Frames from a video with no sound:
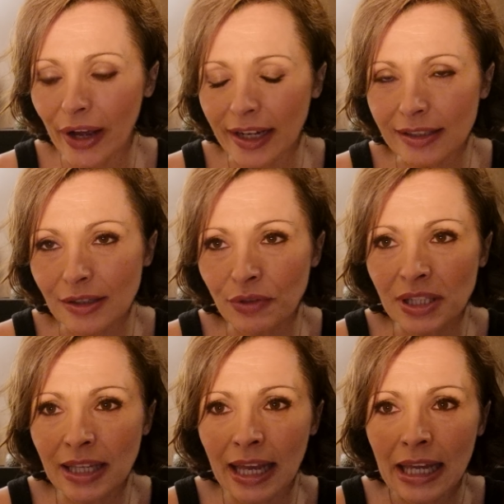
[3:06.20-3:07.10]

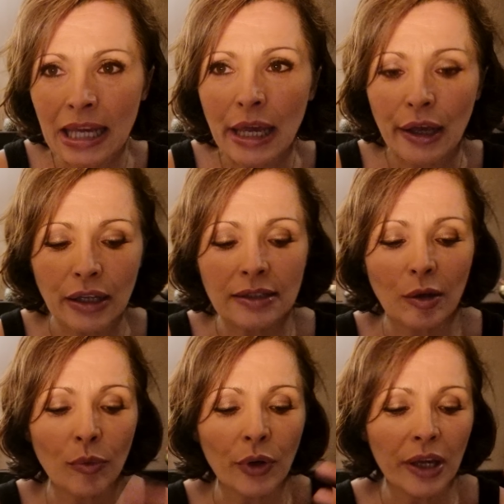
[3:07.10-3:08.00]
activité, il
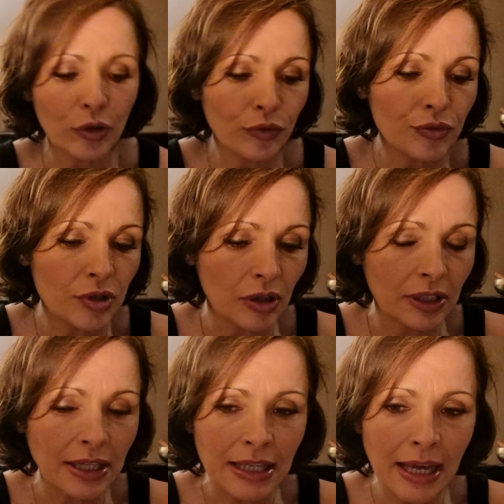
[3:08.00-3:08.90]
semblerait que vous en
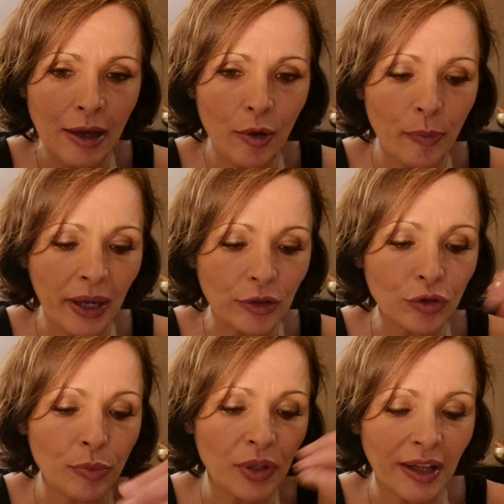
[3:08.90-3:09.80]
ayez
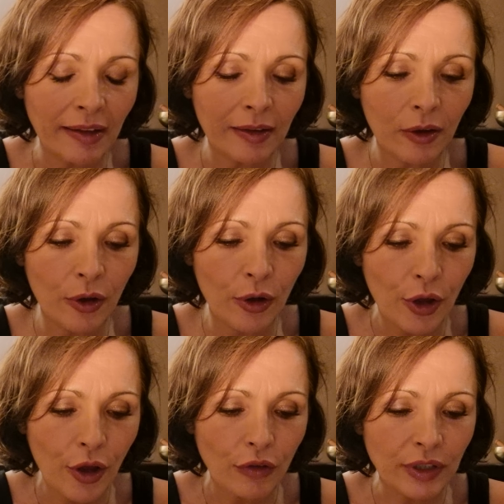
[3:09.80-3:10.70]
perdu peut-être,
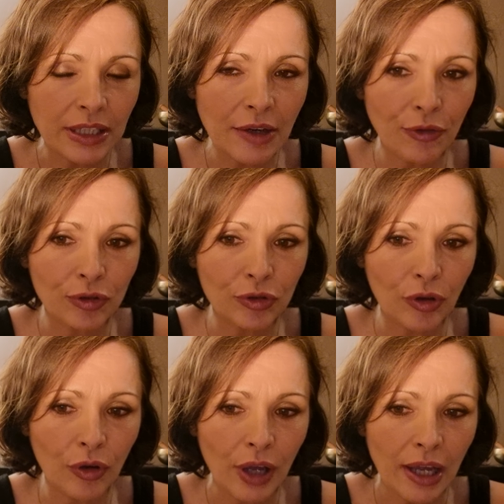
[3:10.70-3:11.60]
voyez,
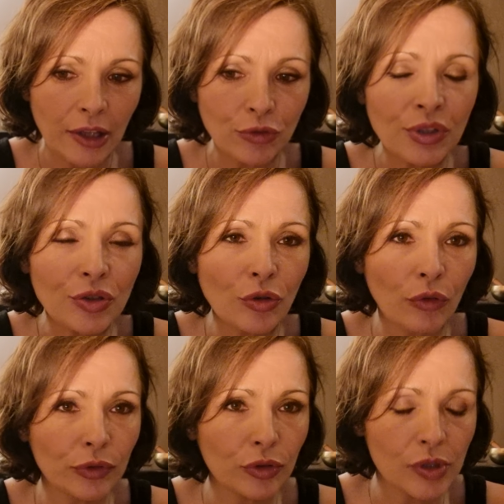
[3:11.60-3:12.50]
votre
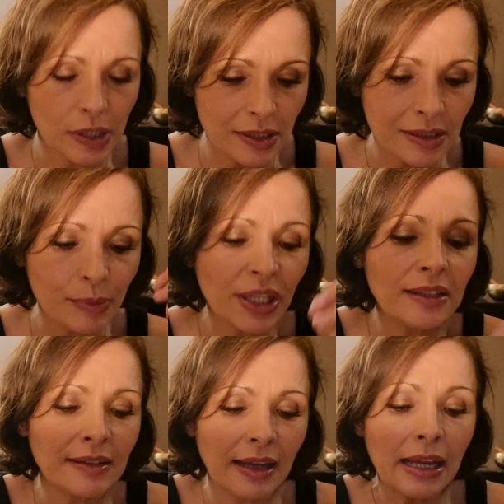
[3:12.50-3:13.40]
intuition, votre
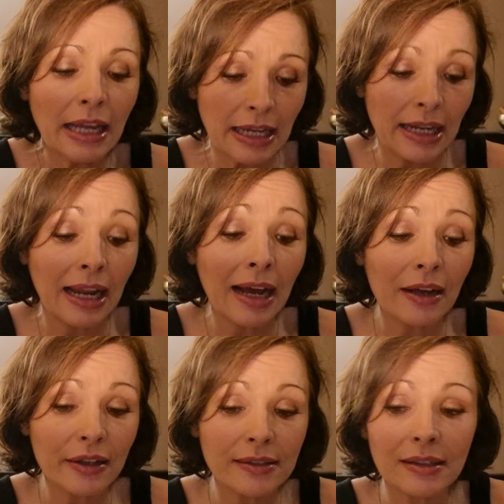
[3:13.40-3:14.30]
sensibilité. Et
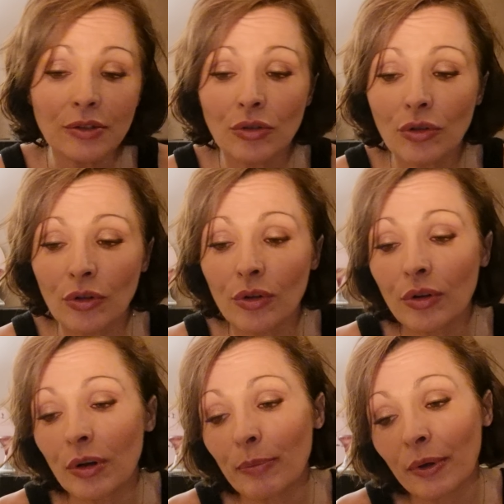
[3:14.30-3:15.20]
là, c'est ce
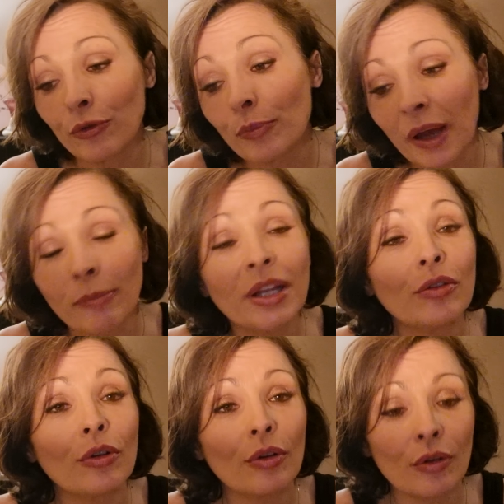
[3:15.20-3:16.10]
que vous permet
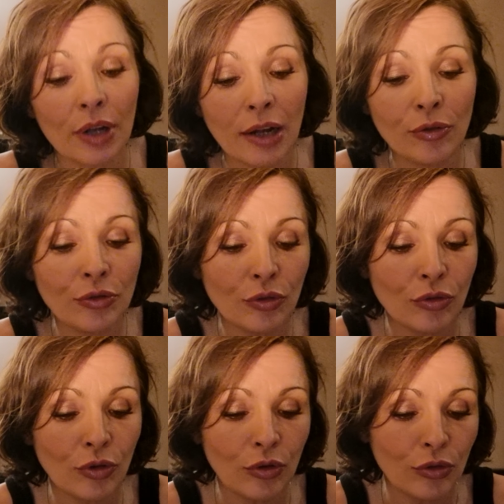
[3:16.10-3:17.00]
de la lune
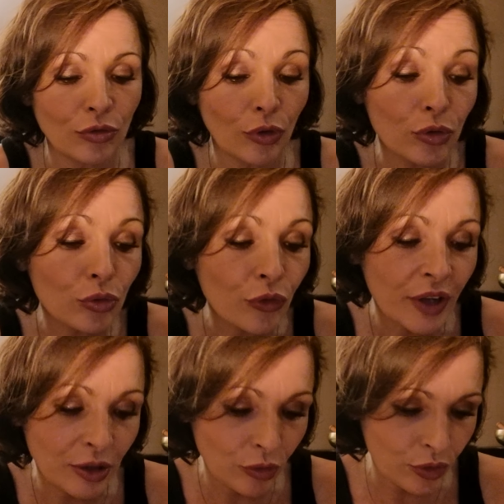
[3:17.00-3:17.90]
de,
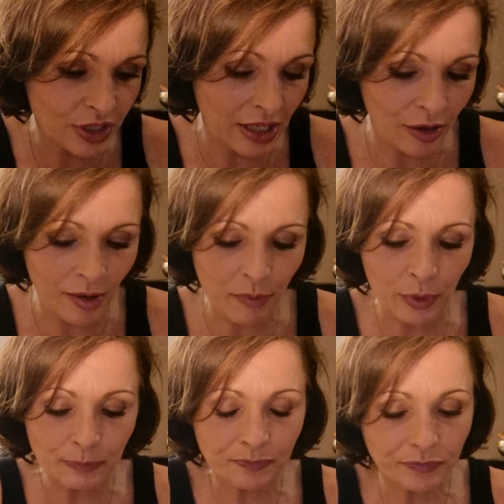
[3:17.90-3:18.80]
retrouver. Donc c'est quand
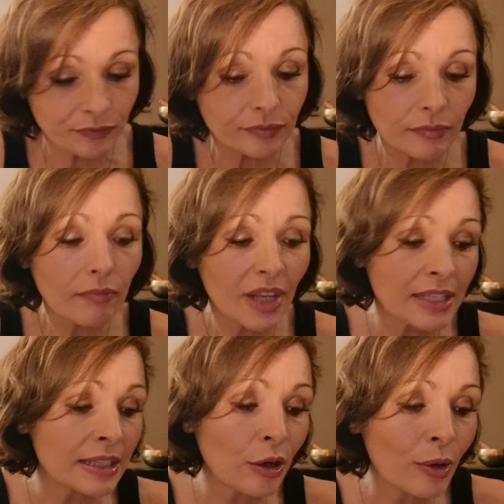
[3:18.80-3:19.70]
même,
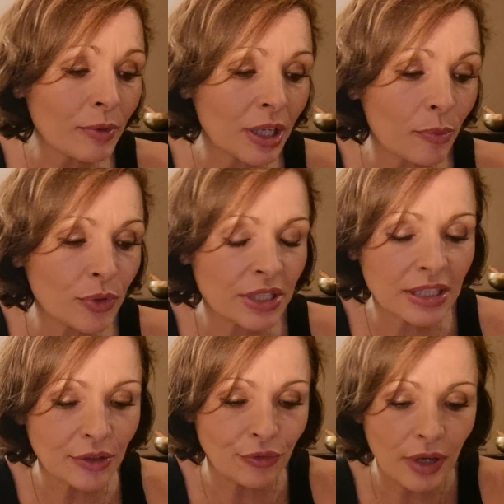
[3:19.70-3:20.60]
c'est quand même très
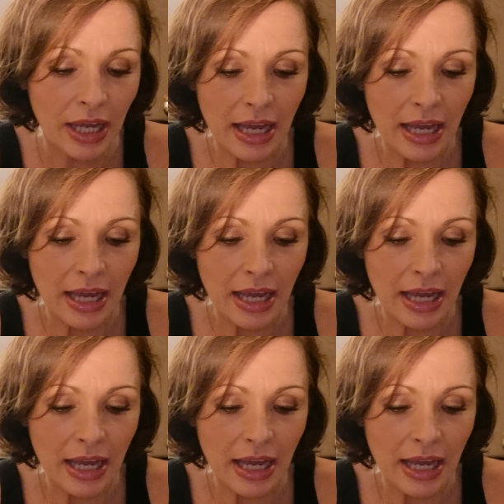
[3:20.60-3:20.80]
positif.